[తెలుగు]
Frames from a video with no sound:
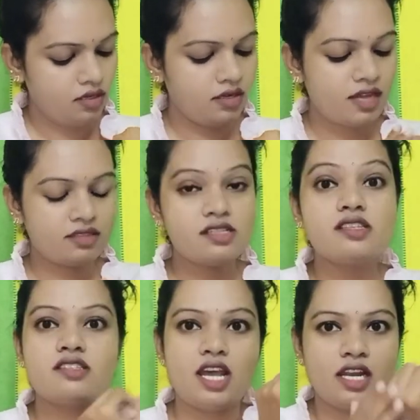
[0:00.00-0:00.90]
నాకు తెలిసి
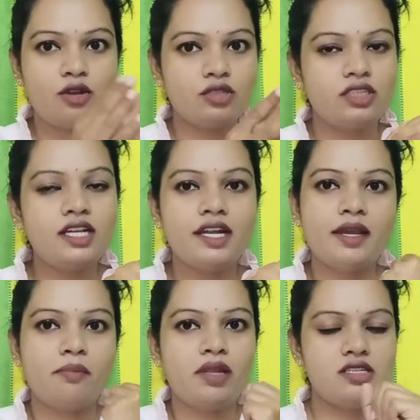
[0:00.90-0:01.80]
చాలా కొద్దిగానే
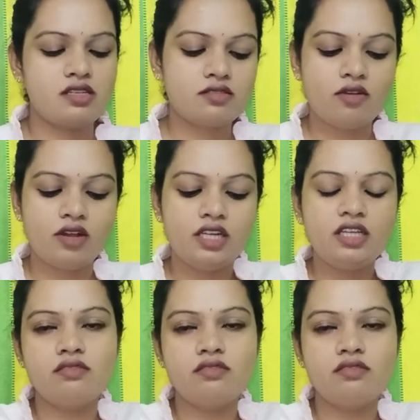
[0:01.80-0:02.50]
అప్లై చేసుకోవాలి